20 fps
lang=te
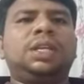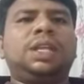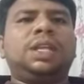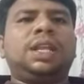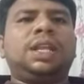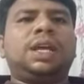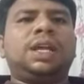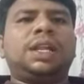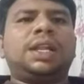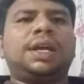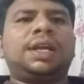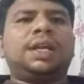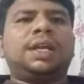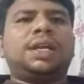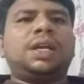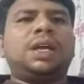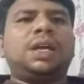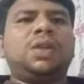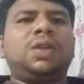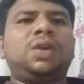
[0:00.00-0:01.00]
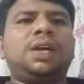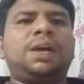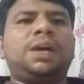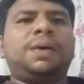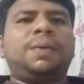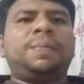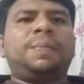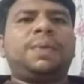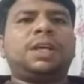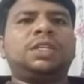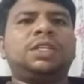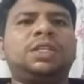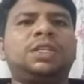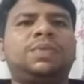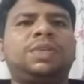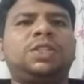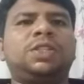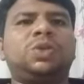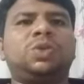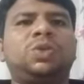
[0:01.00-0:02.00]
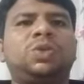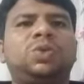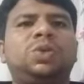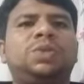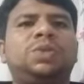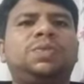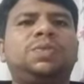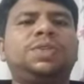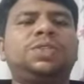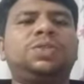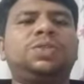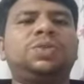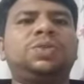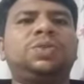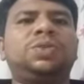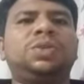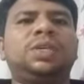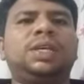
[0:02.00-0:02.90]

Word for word: ఇలా రకరకాలుగా పక్షవాత రోగులు వస్తూ